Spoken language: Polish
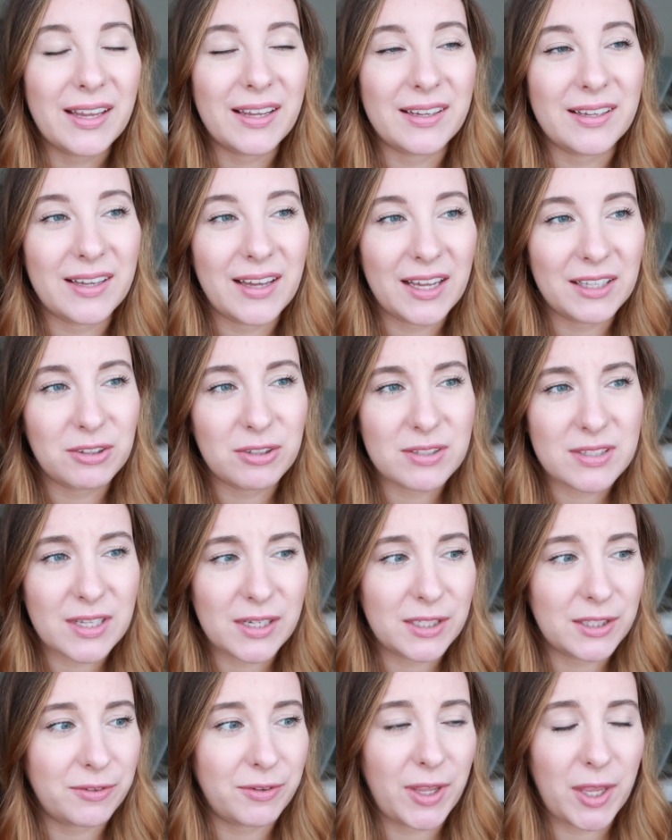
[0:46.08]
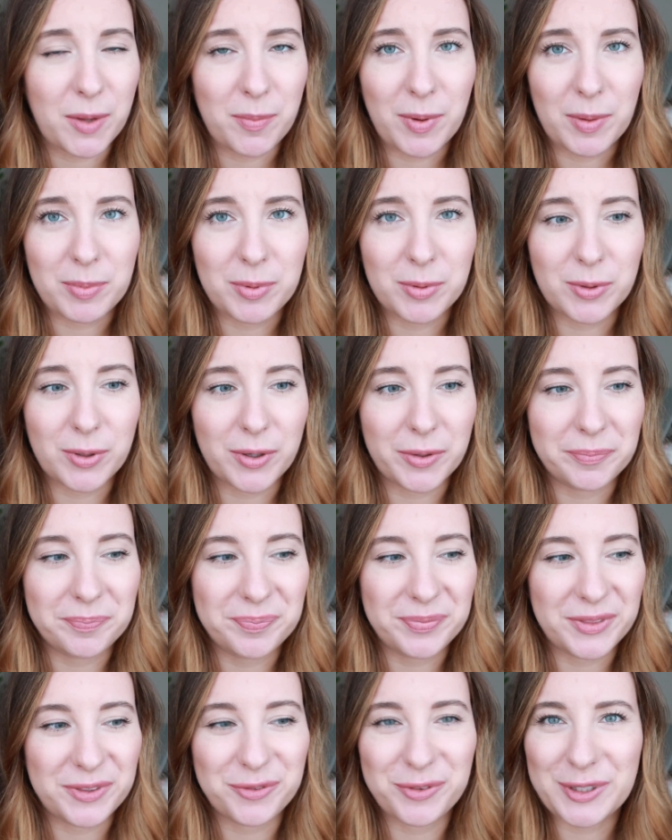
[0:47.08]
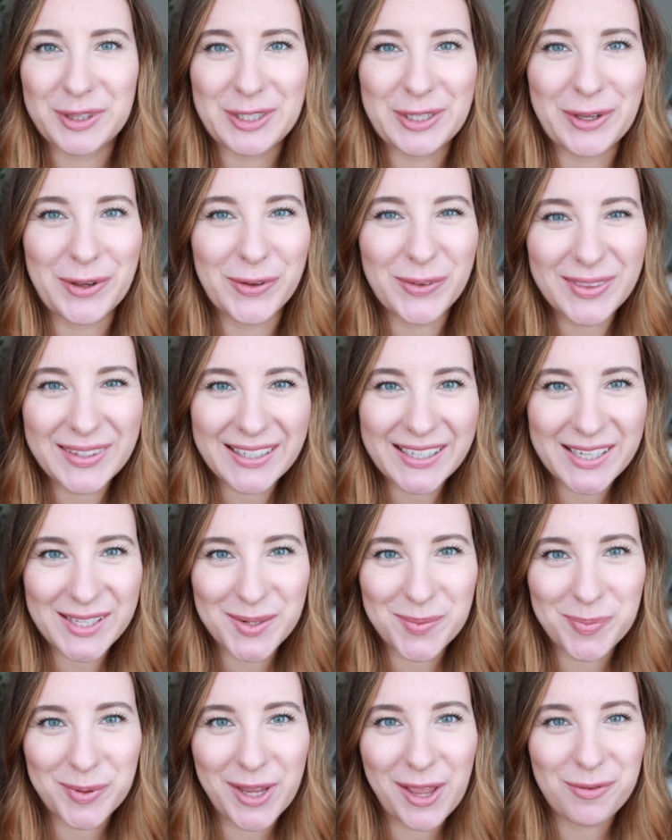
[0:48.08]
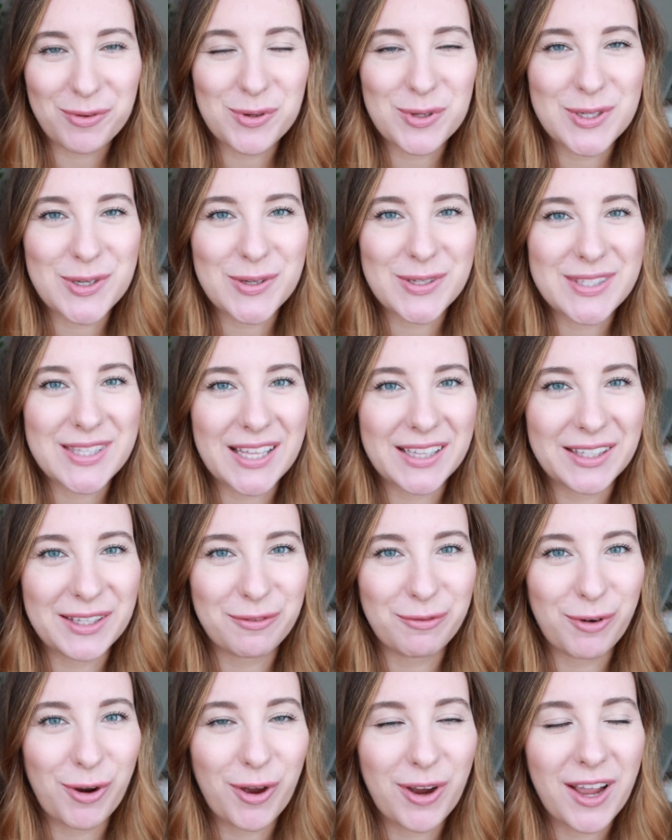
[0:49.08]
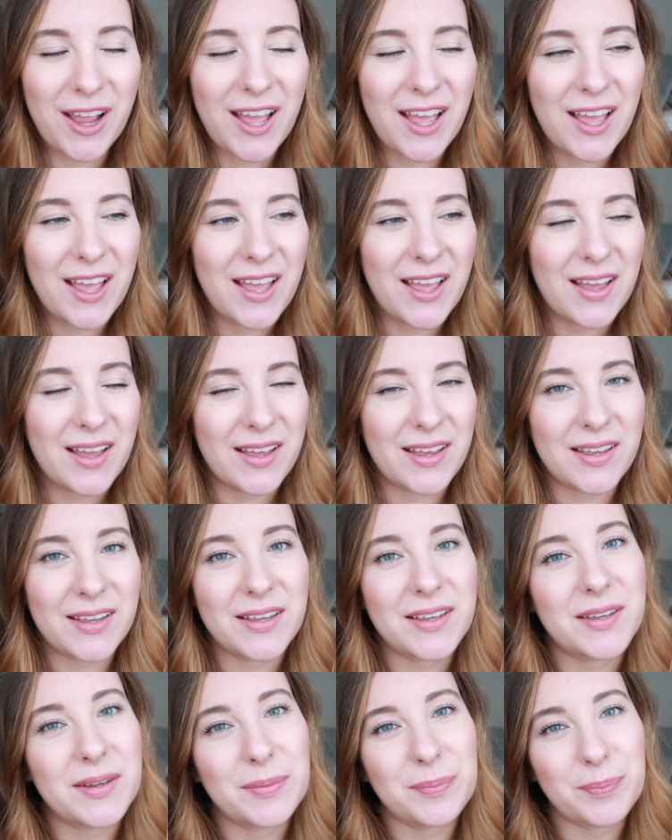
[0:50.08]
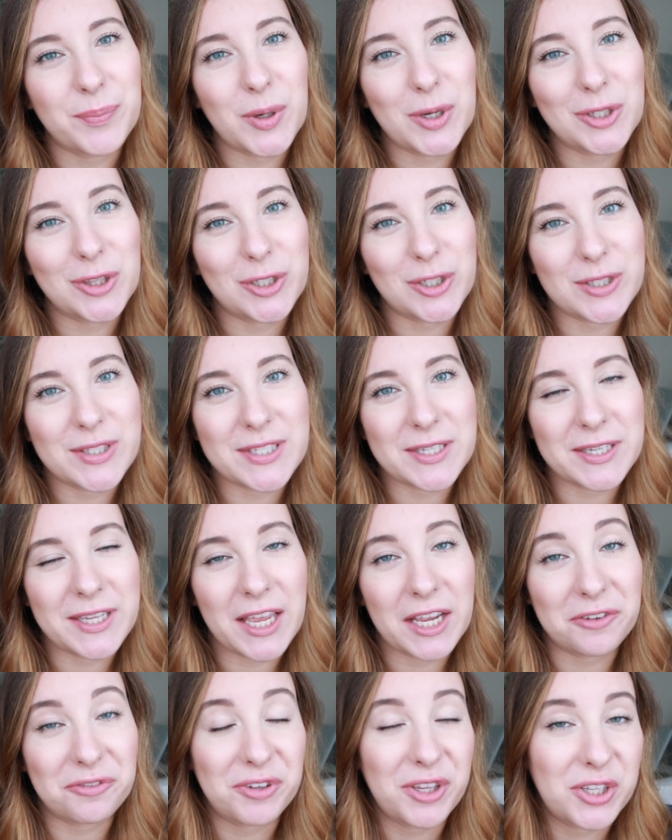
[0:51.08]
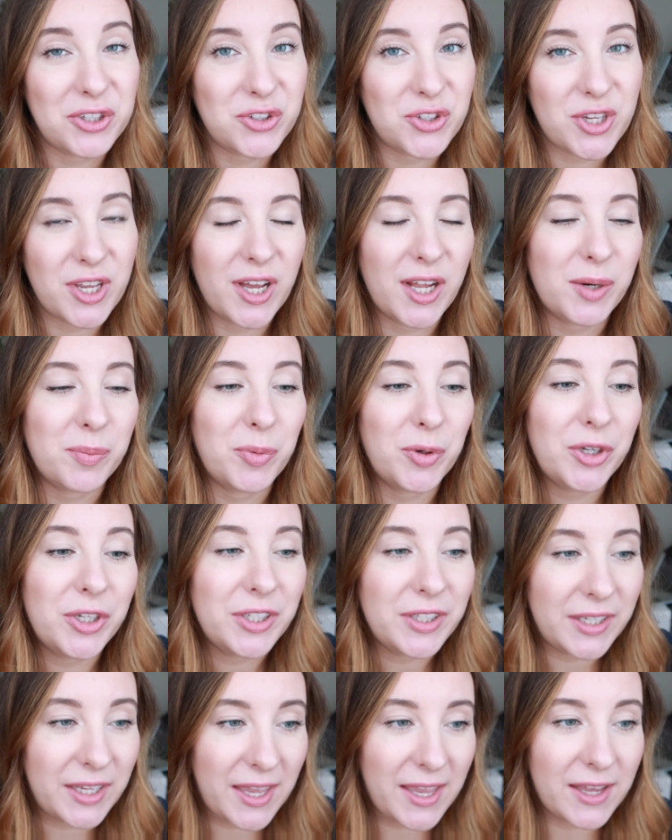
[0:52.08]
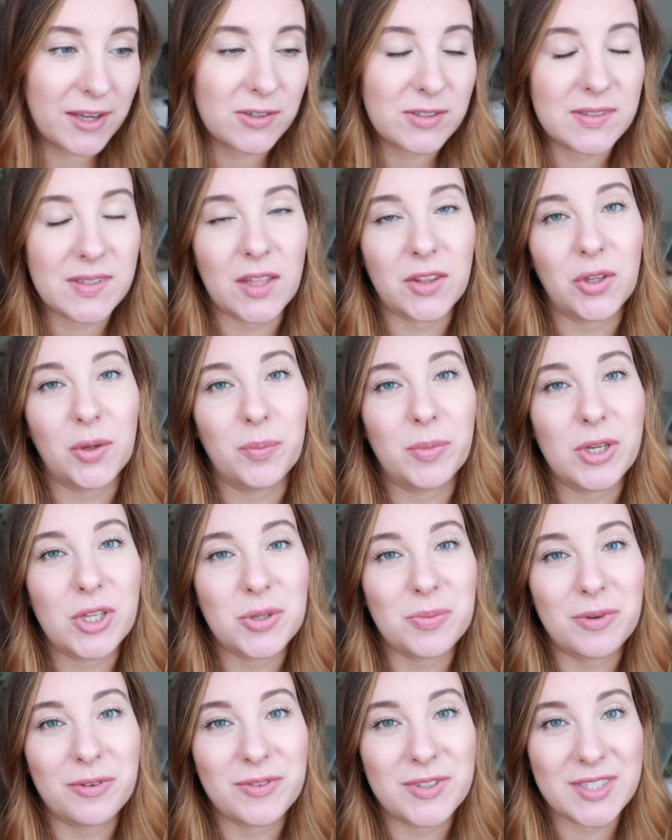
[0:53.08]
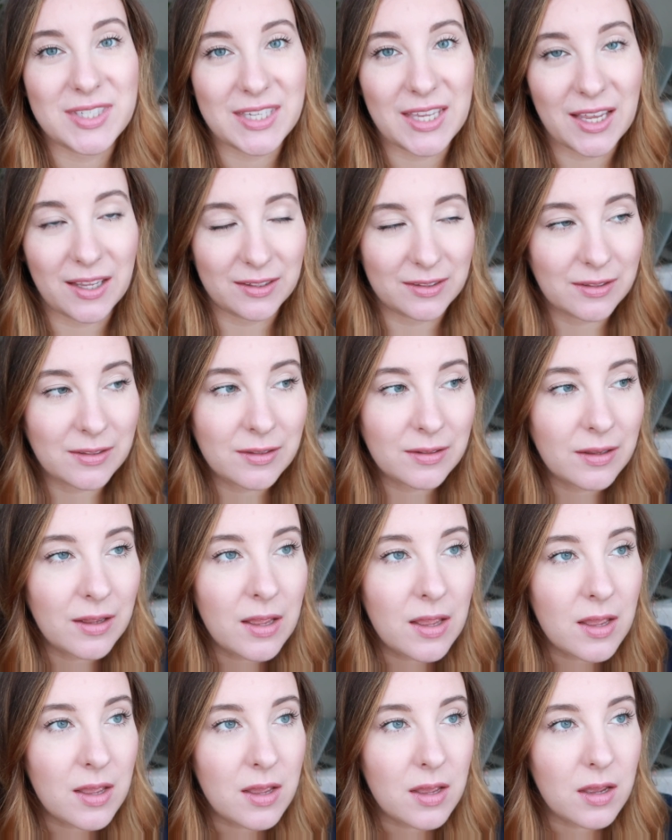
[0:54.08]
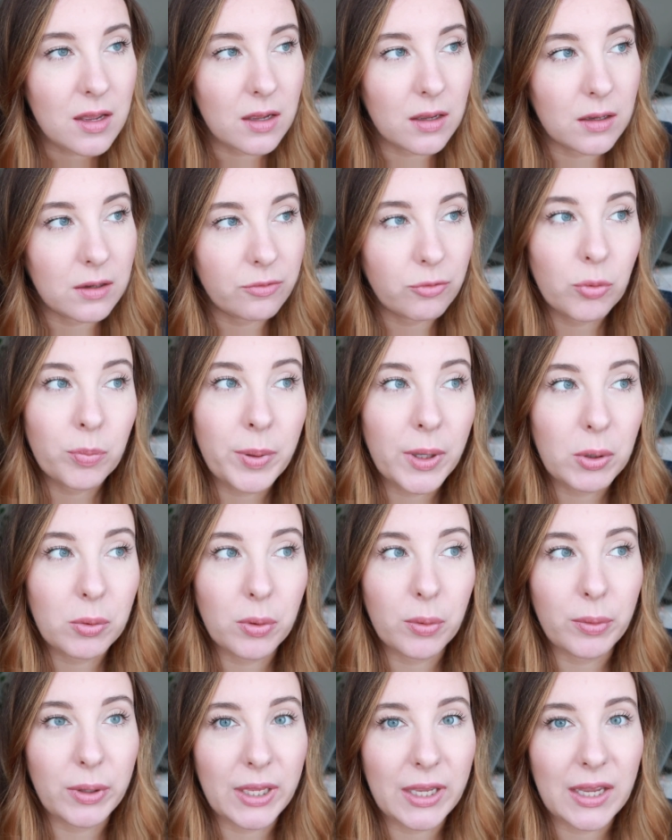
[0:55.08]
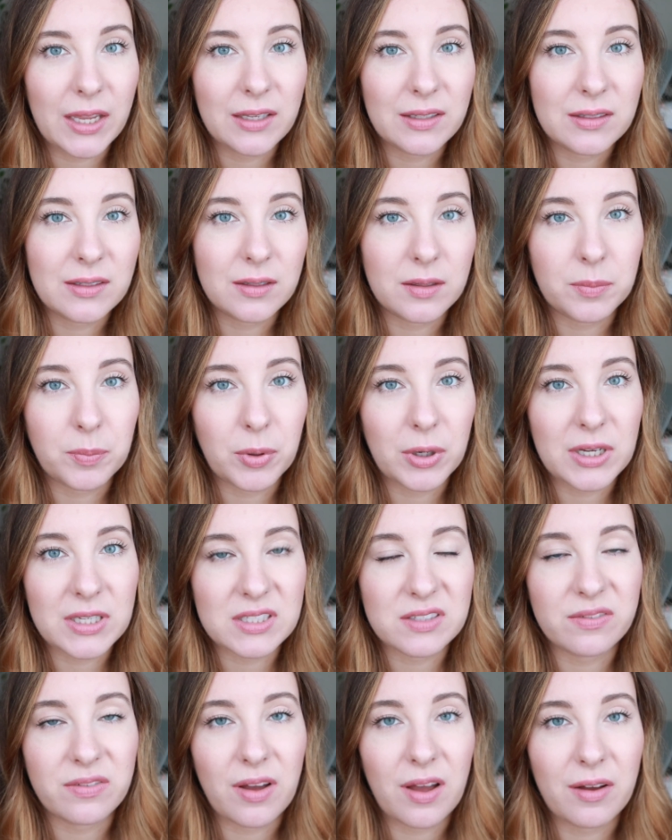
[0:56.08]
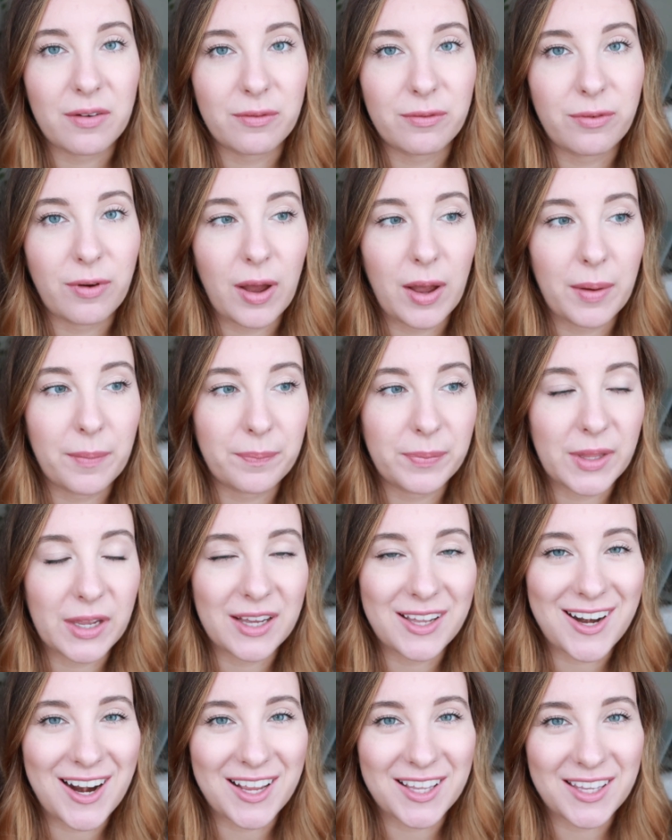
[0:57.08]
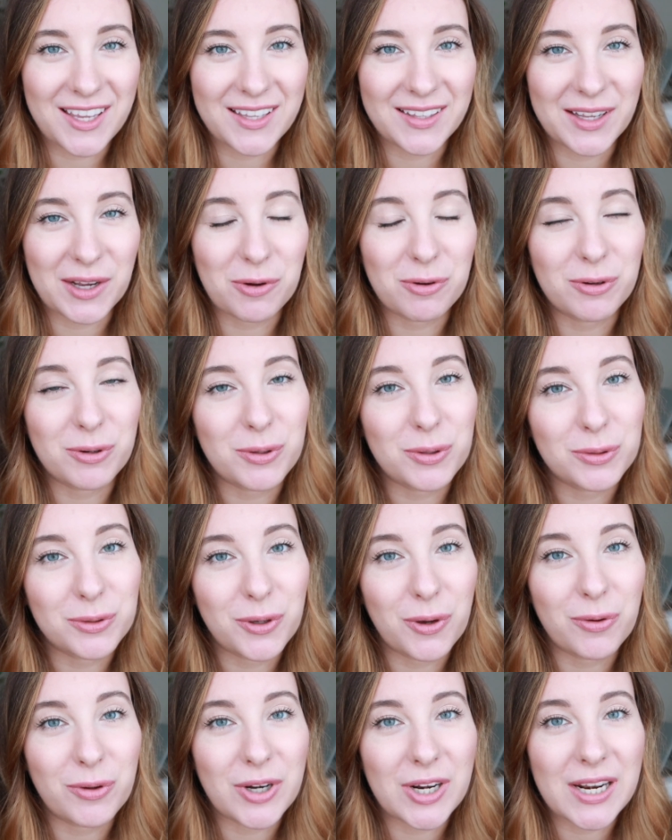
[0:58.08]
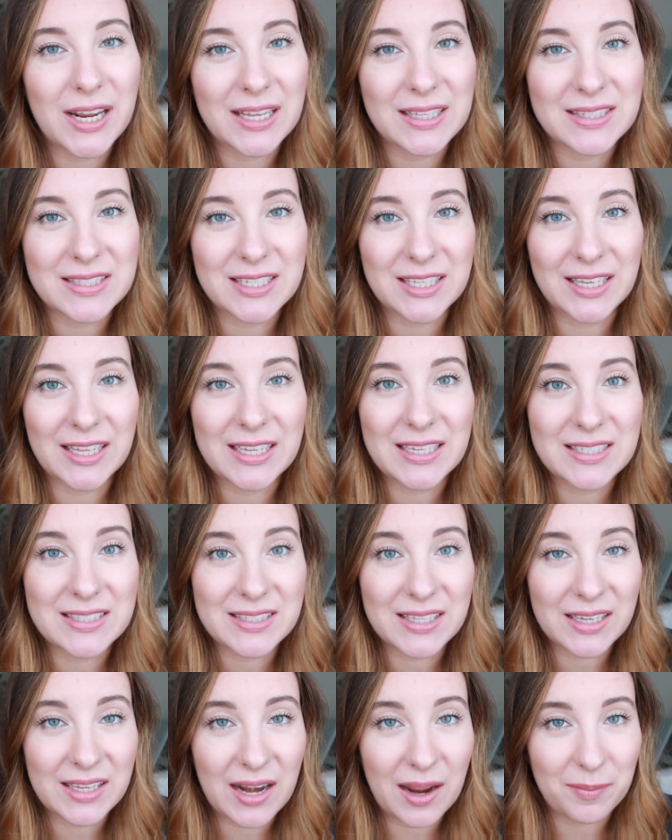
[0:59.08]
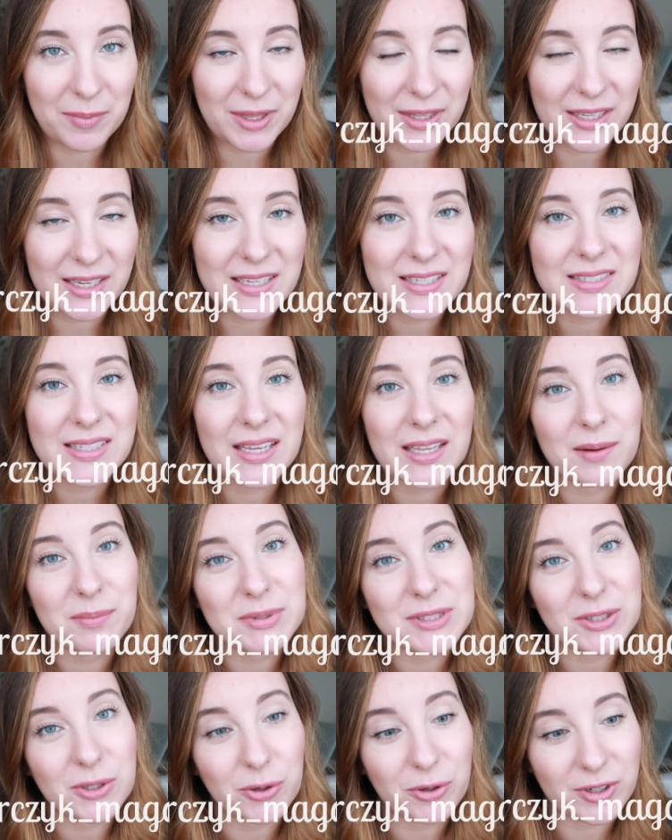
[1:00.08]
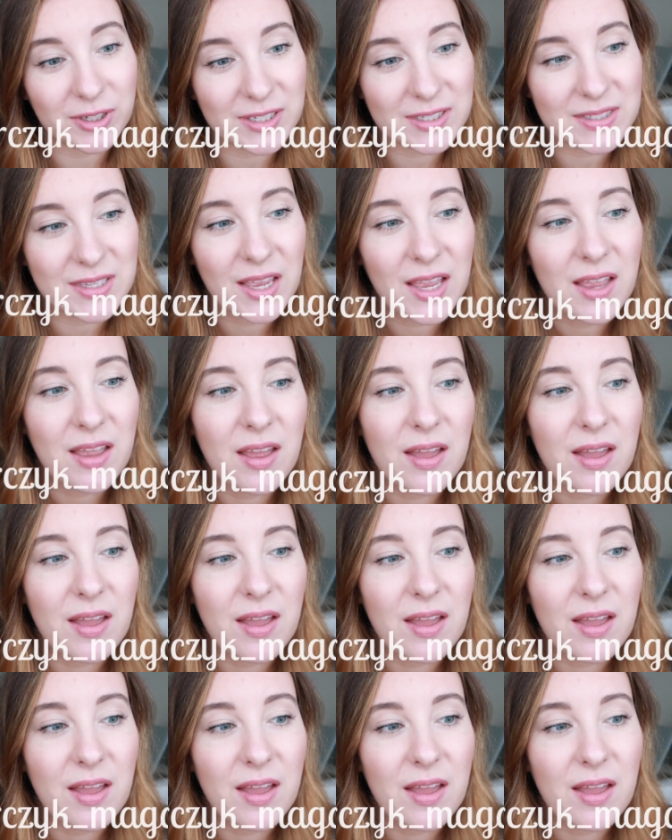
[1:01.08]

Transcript: e, a to zaledwie chyba było dwa tygodnie, kiedy pojawił się ostatni vlog. E, moi drodzy, jak wiecie albo i nie, ostatnio byliśmy w Seattle e, w ubiegły weekend. Pokazywałam Wam nagranie, taką krótką relację na Instagramie, na Instagram Stories,